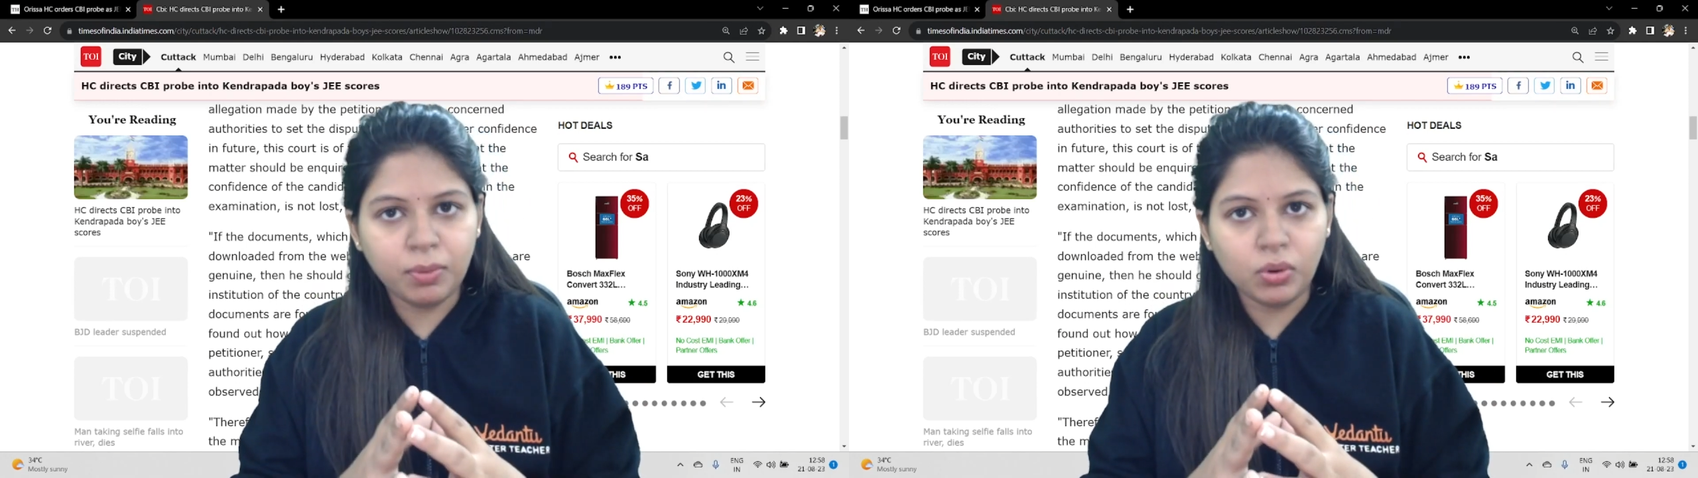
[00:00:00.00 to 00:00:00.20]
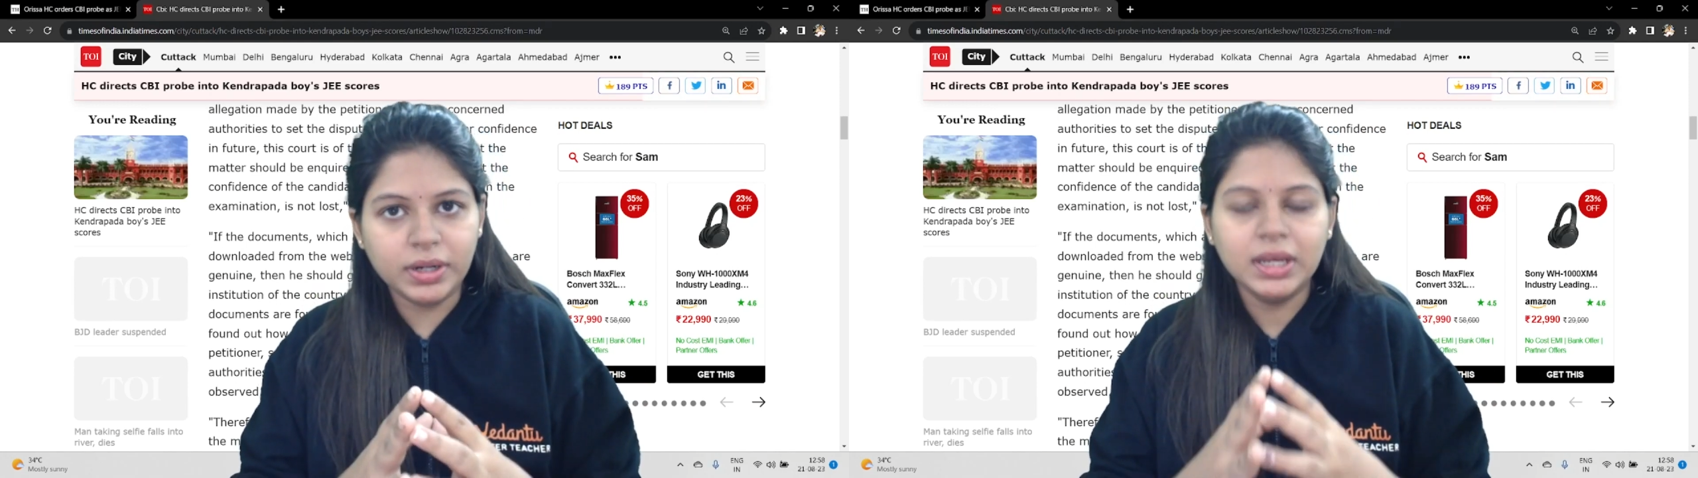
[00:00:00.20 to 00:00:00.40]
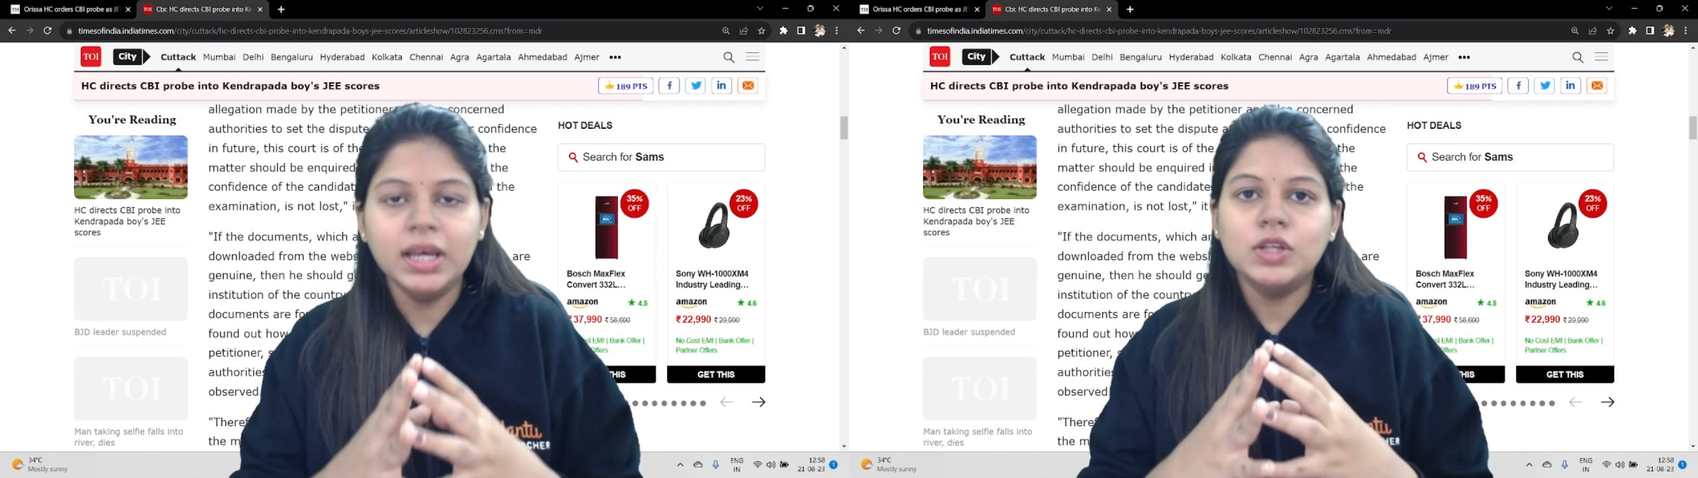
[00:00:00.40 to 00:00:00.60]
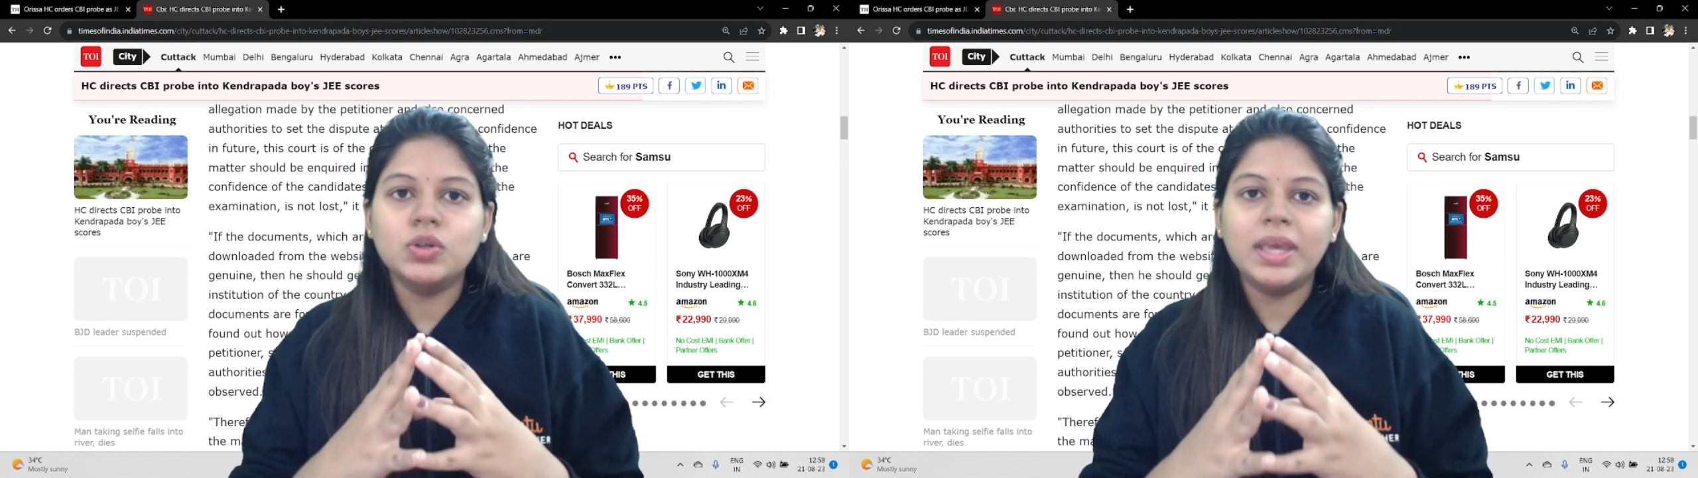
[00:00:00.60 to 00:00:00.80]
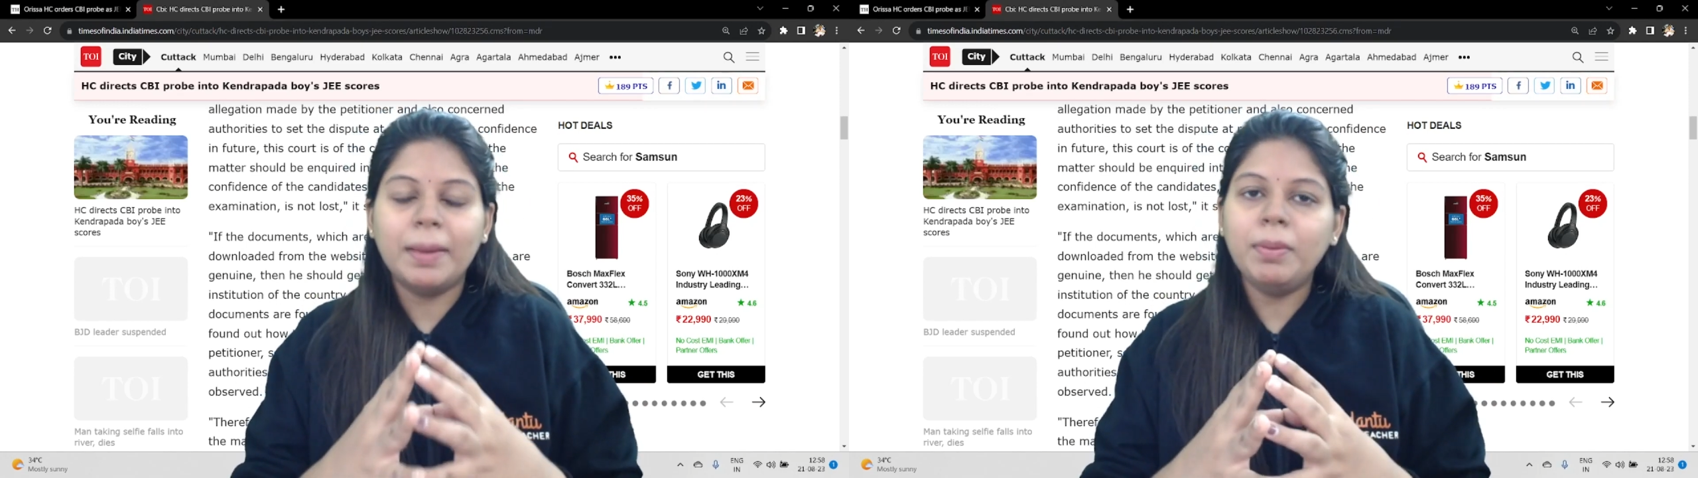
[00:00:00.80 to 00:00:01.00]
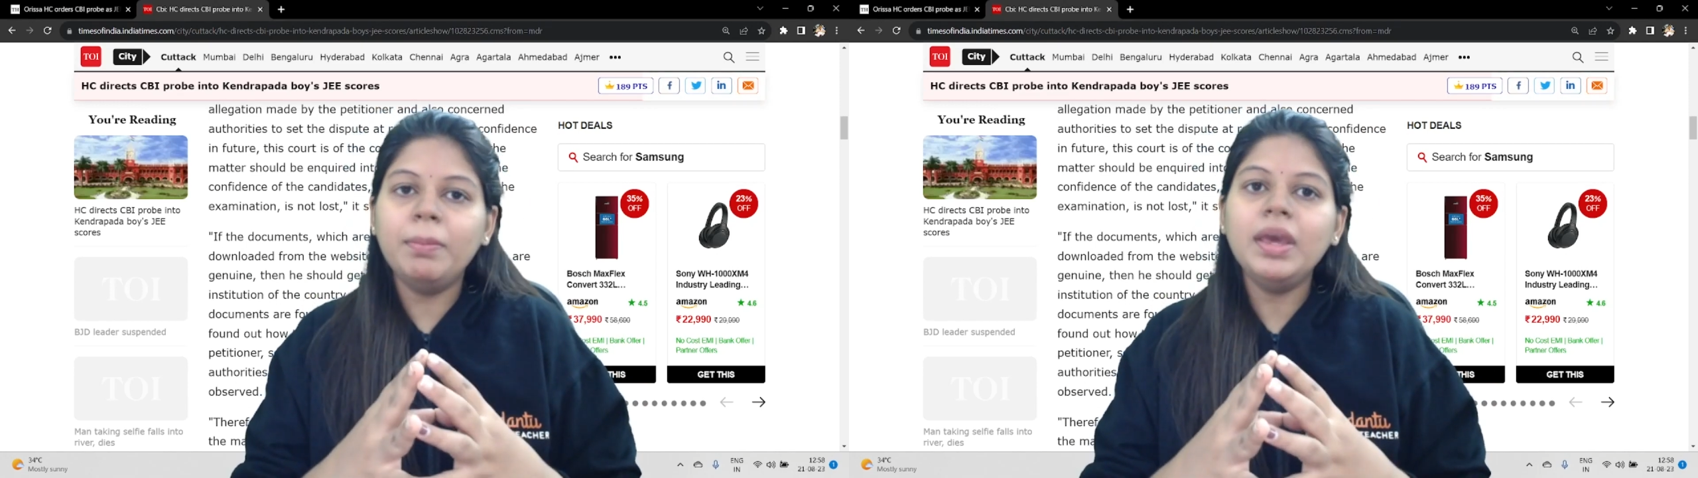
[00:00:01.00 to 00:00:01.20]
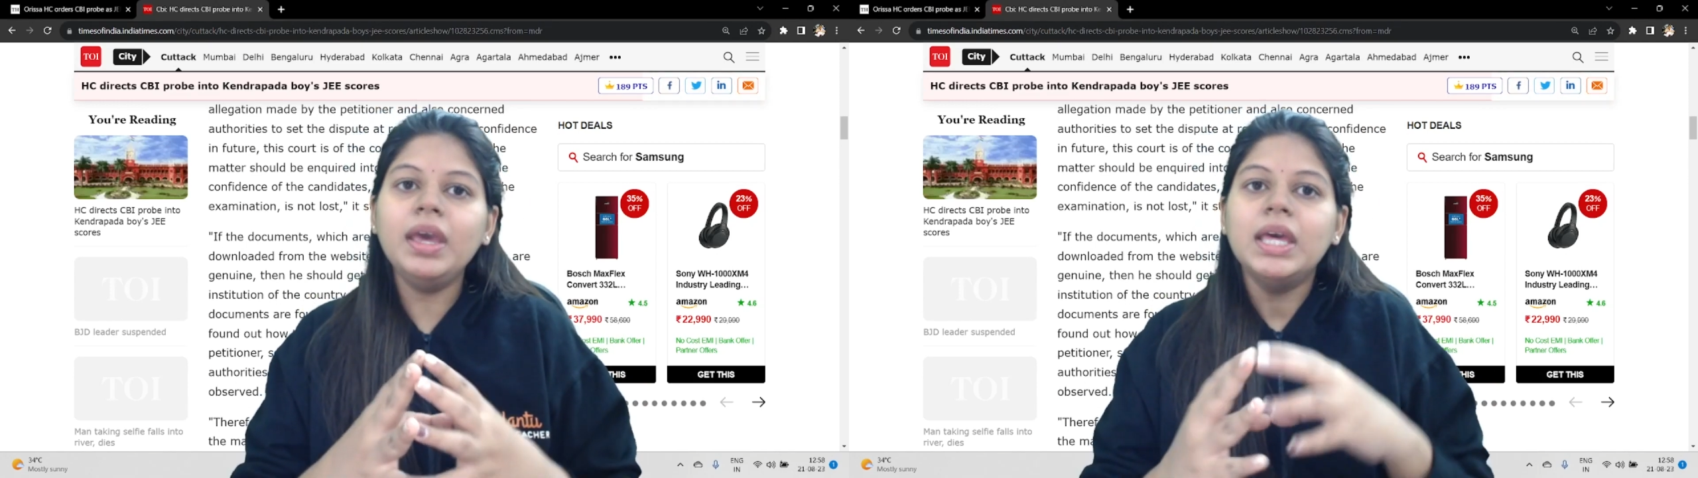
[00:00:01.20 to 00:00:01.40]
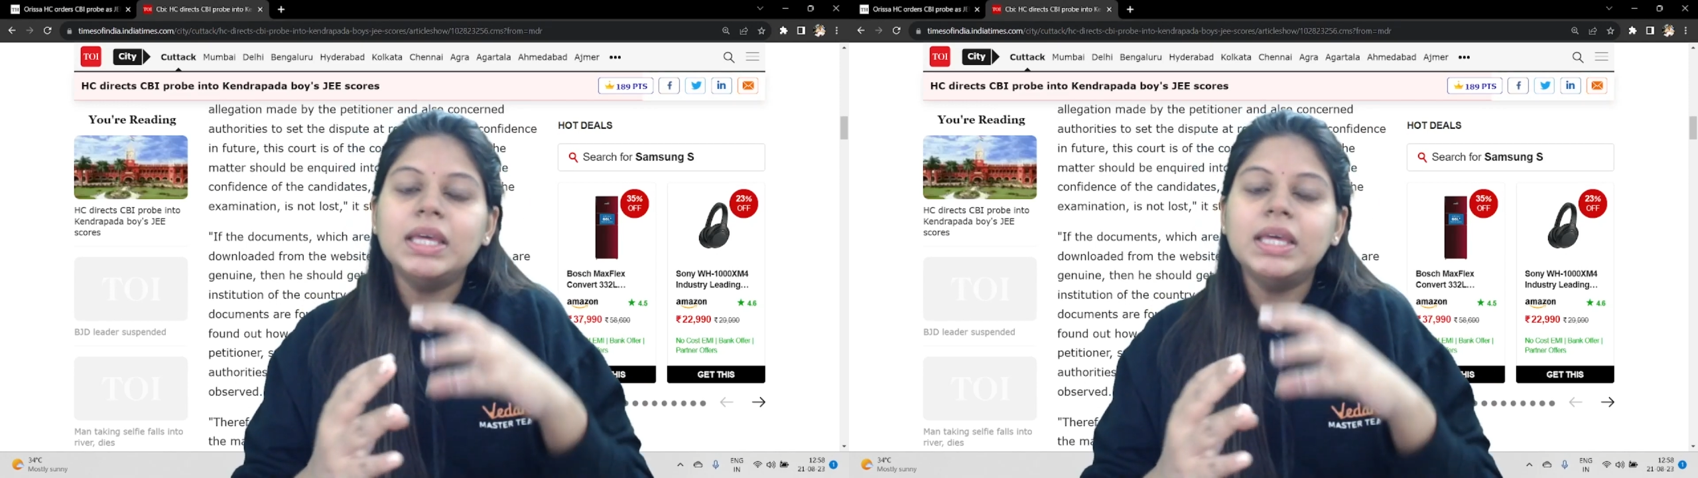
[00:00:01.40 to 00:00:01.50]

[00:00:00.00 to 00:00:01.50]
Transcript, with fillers: போல்ட் ஸோ எப்போவுமே